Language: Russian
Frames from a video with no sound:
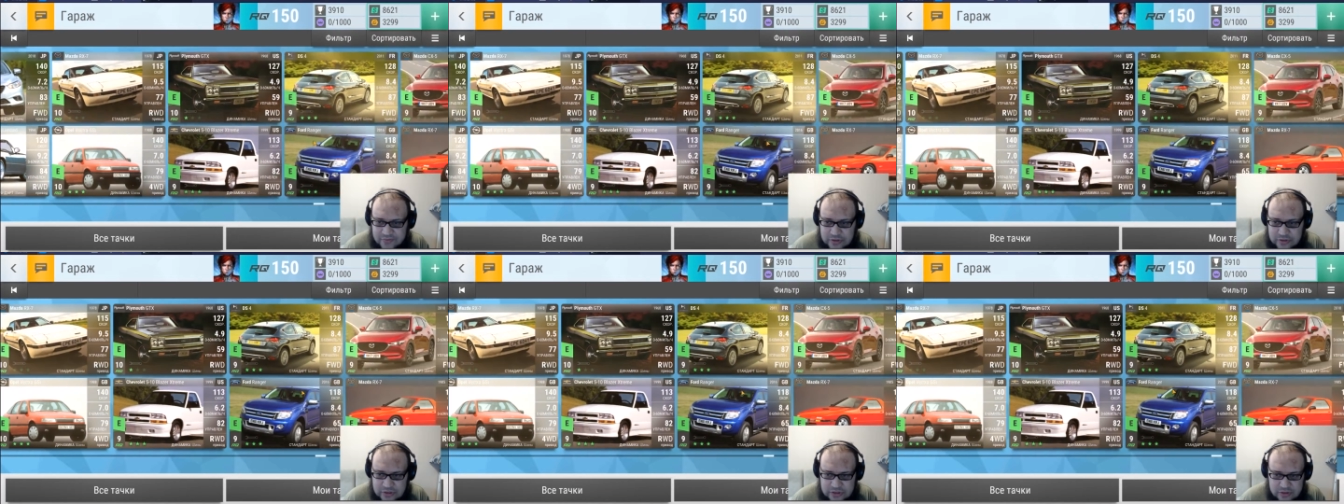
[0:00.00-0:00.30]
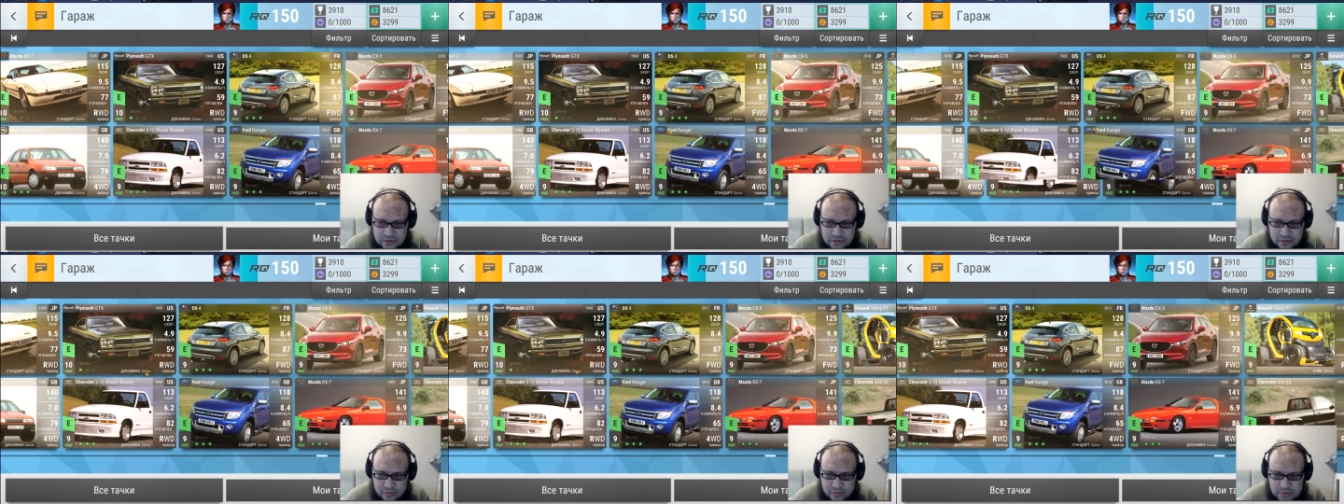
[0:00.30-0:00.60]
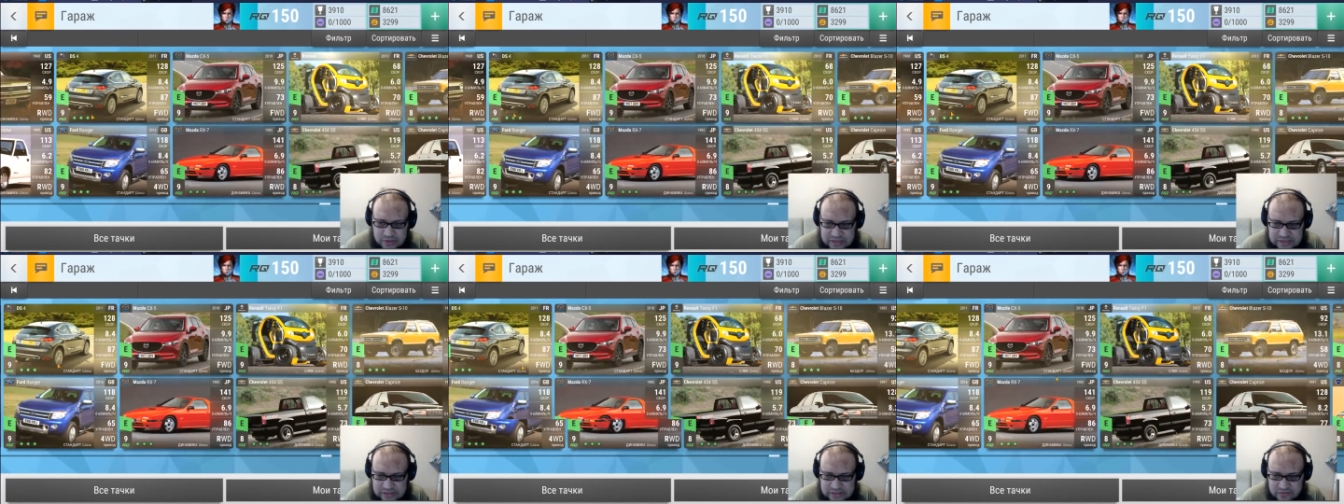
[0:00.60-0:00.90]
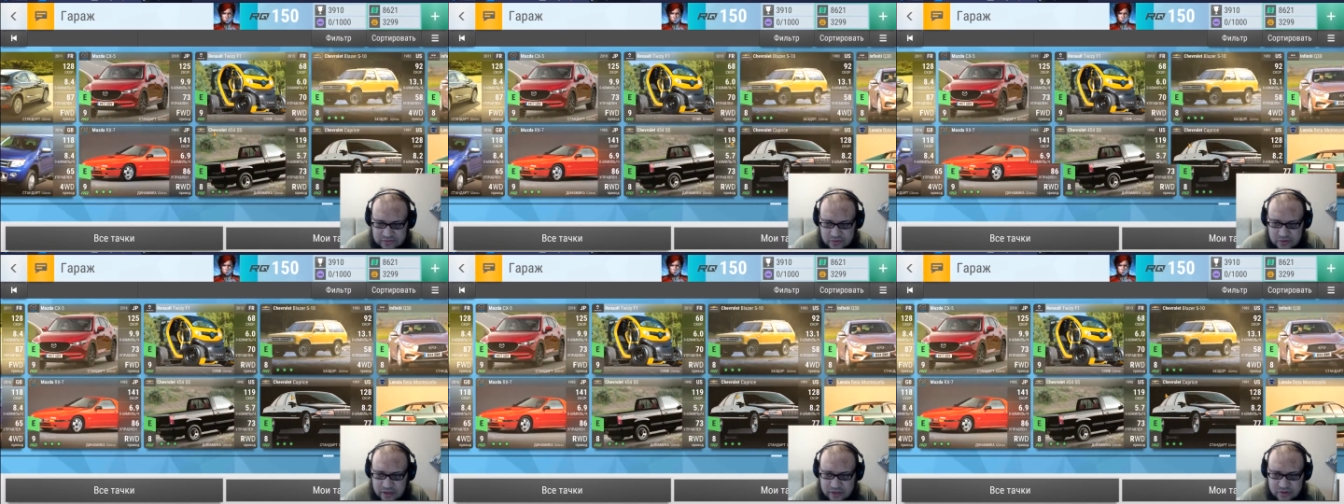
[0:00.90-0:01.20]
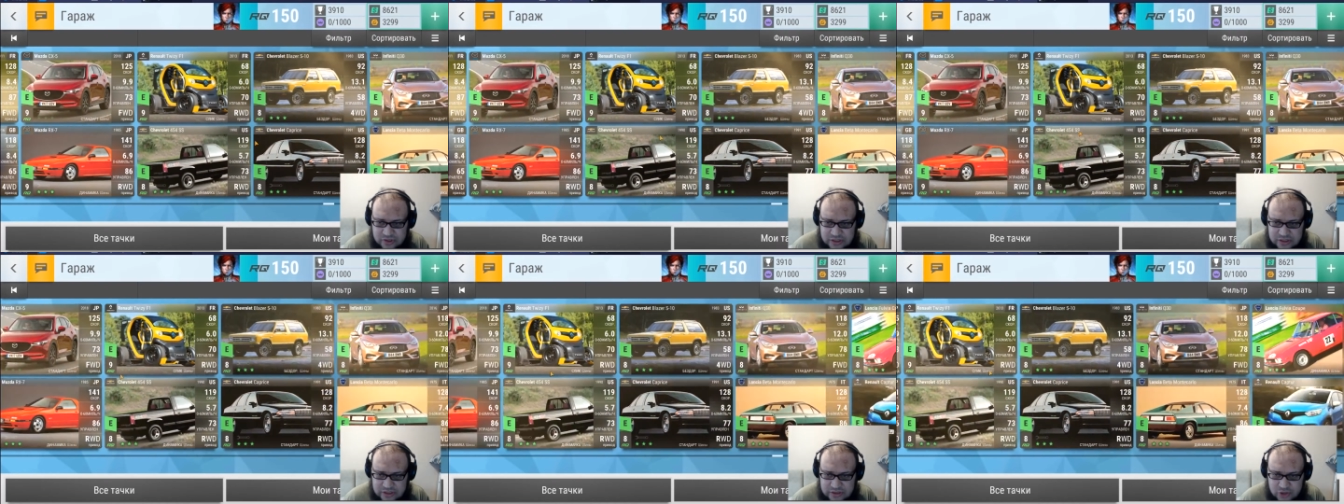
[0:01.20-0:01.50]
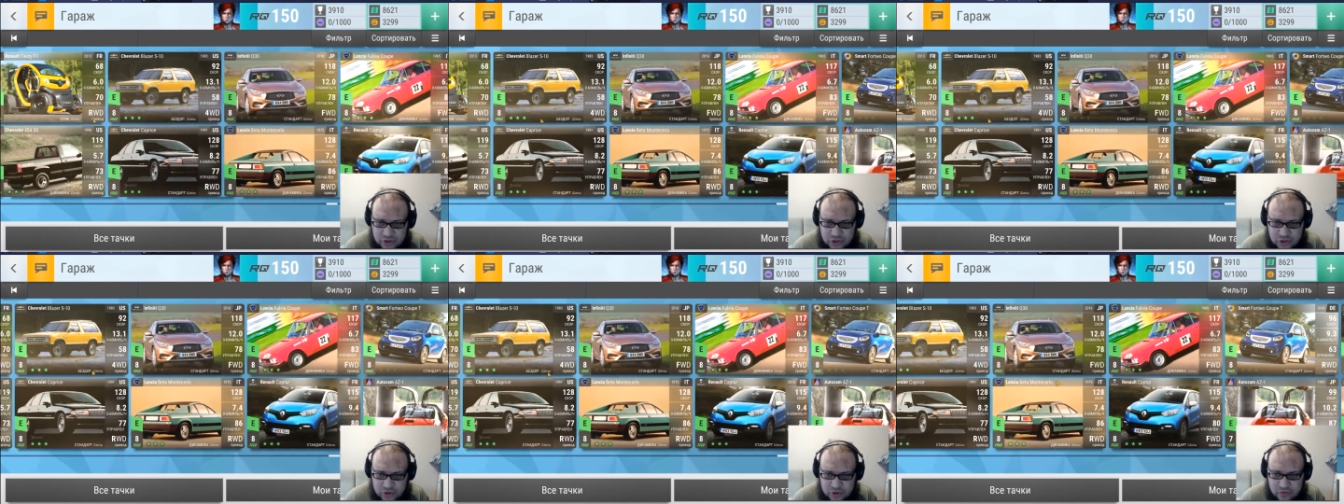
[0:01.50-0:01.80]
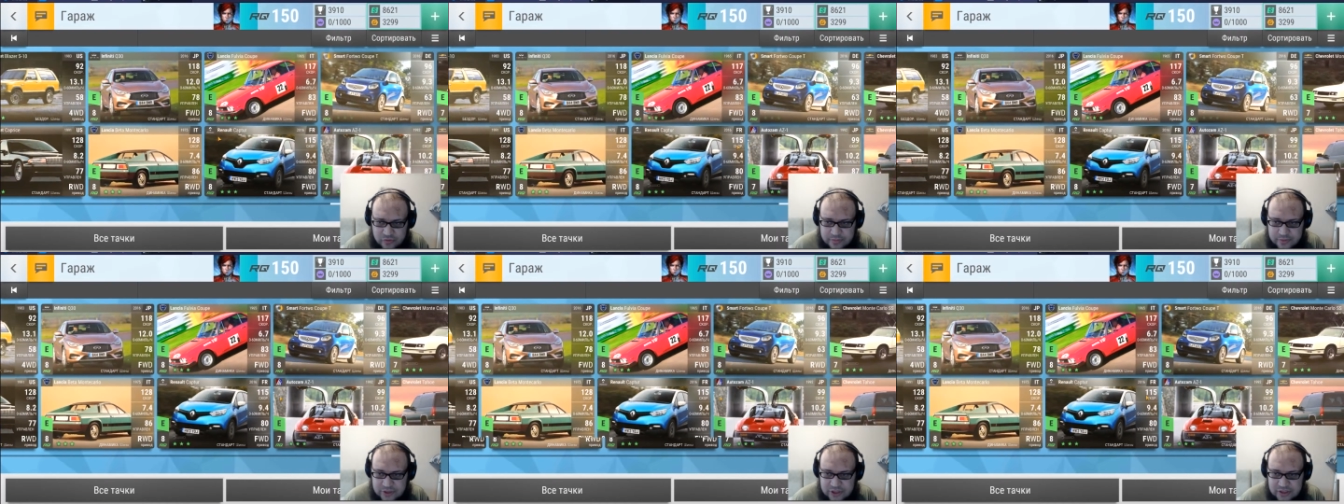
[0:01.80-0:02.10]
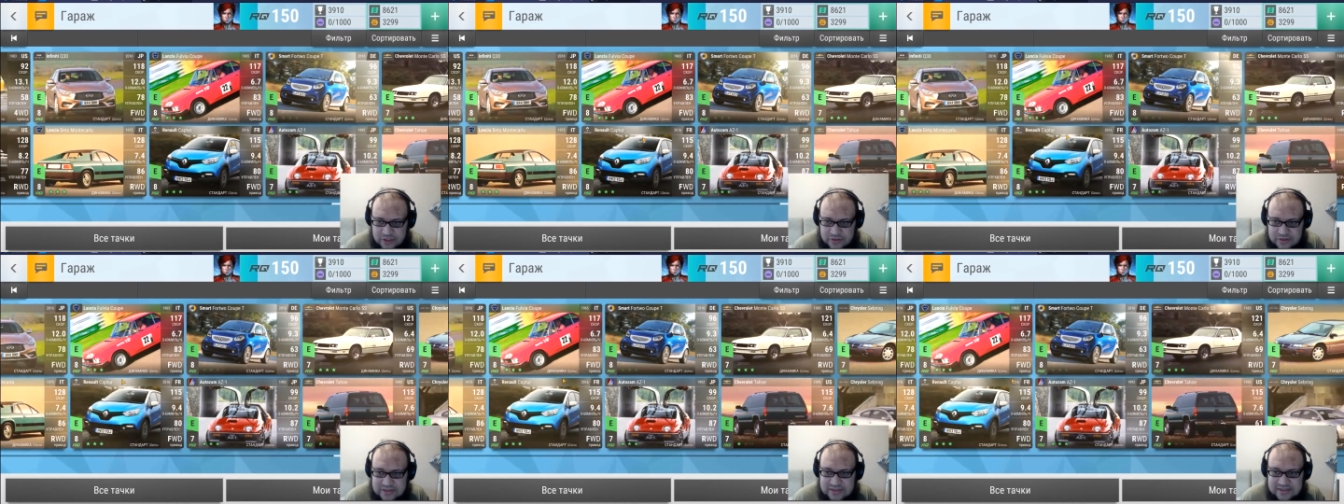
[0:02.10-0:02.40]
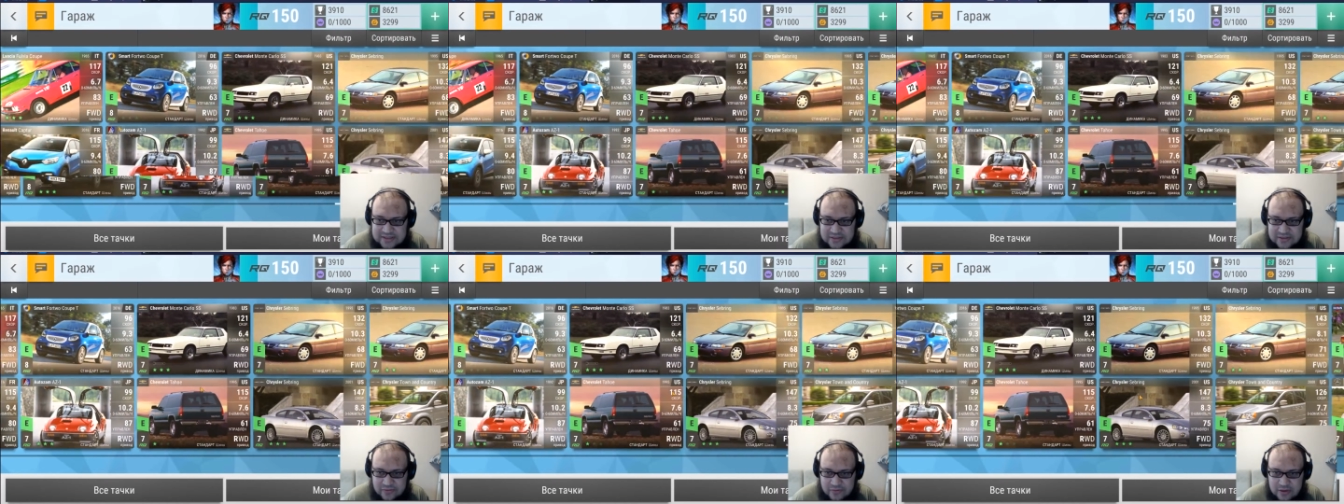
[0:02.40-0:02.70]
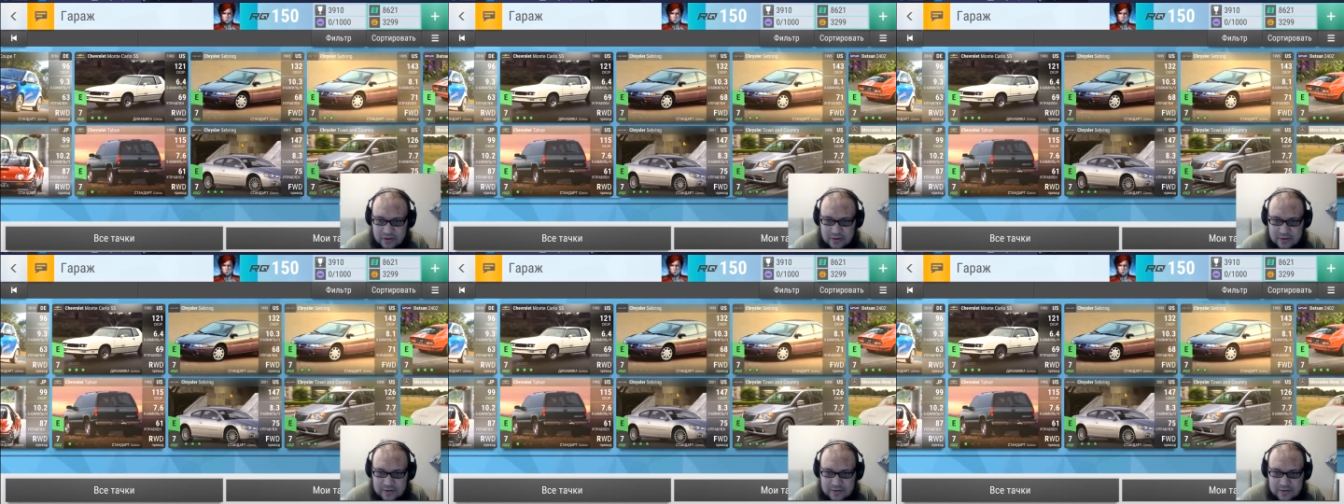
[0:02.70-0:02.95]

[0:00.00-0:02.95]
видео, показать свой гараж, сказать, что вообще из этого